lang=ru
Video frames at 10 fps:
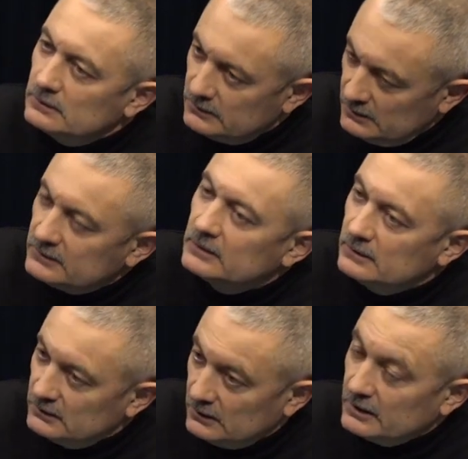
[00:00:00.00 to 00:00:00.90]
это
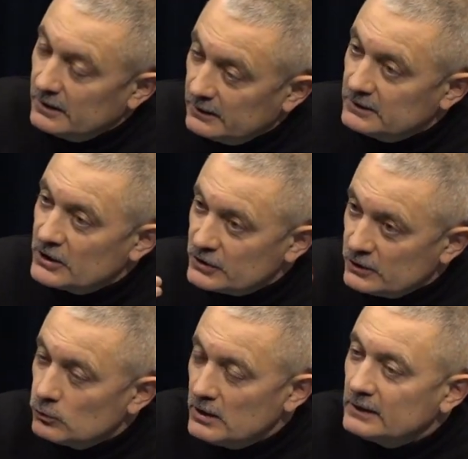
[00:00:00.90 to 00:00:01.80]
наш это
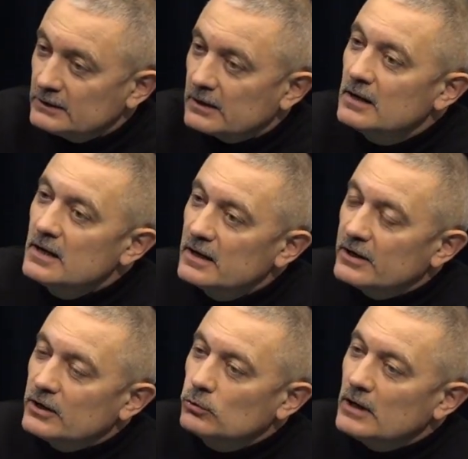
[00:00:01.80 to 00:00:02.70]
регулятор,
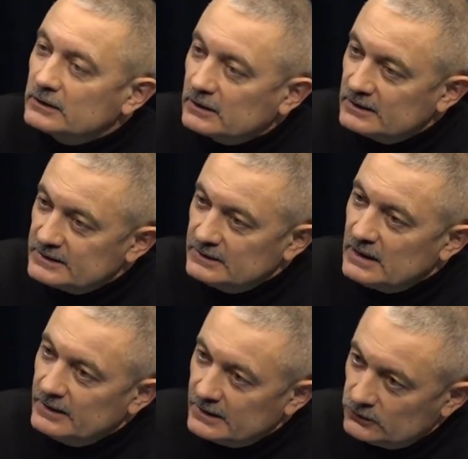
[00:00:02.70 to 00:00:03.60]
регулятор, регулятор
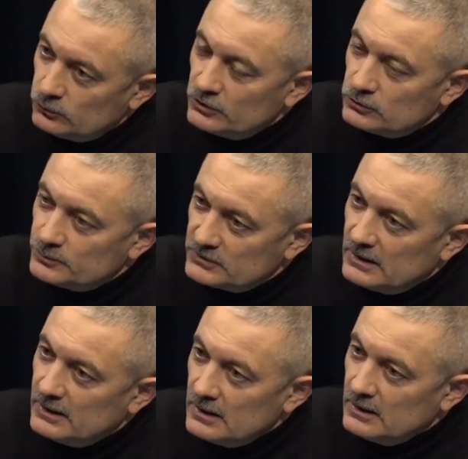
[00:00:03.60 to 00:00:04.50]
национальный, который, собственно,